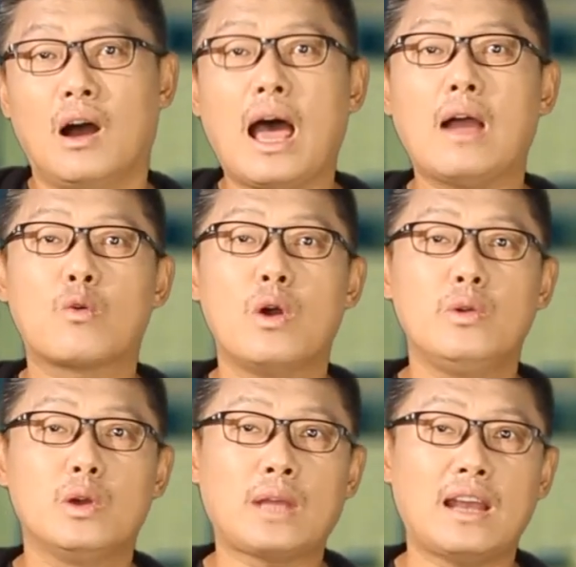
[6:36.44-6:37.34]
好了，关
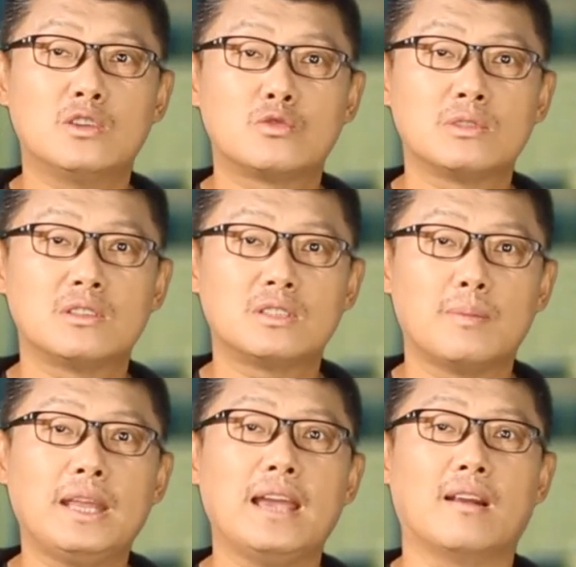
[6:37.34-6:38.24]
于《犹太人苏斯》
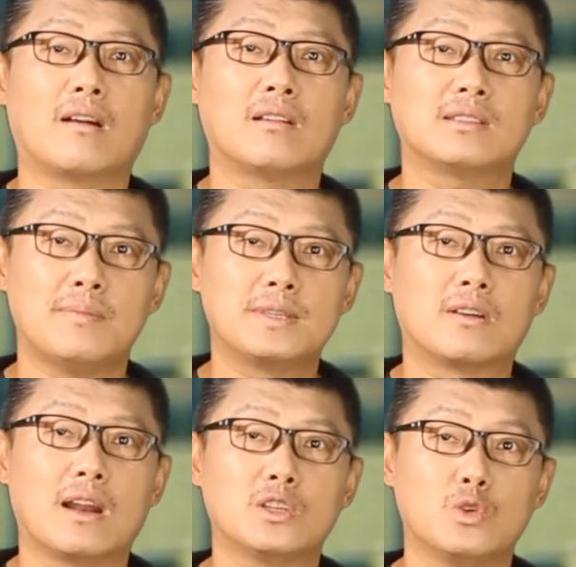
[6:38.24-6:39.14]
这部电影，咱们
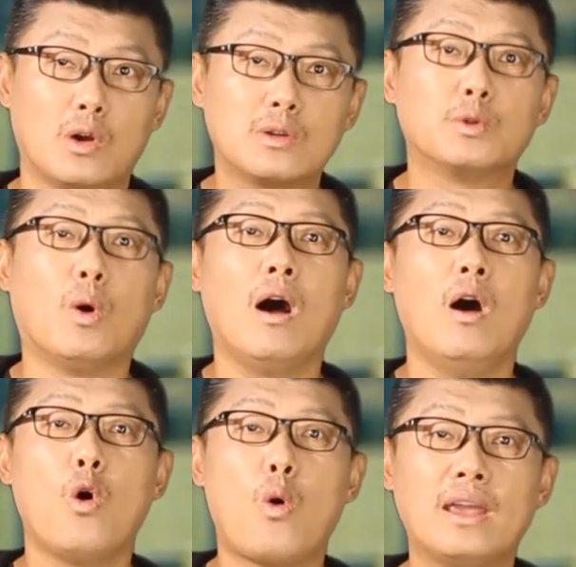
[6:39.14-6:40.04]
今儿呢就聊这么多。
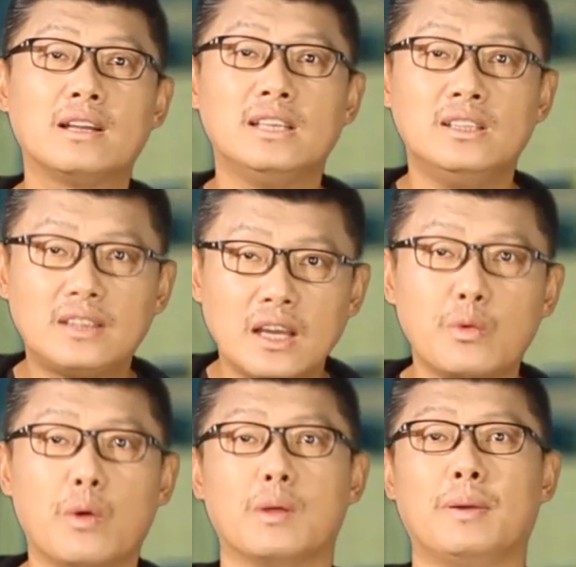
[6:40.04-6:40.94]
欢迎您
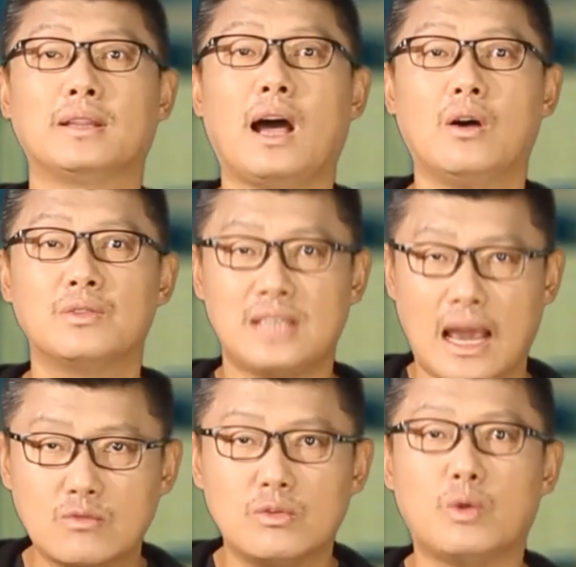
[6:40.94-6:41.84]
订阅我的频道，
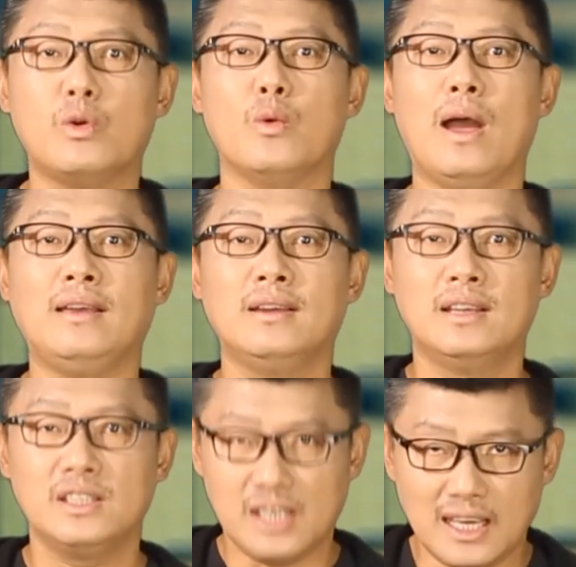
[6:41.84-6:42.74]
加入我的会员，
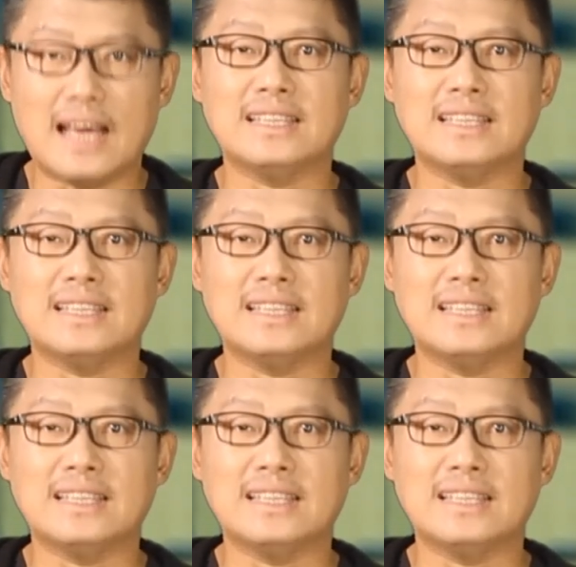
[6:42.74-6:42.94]
谢谢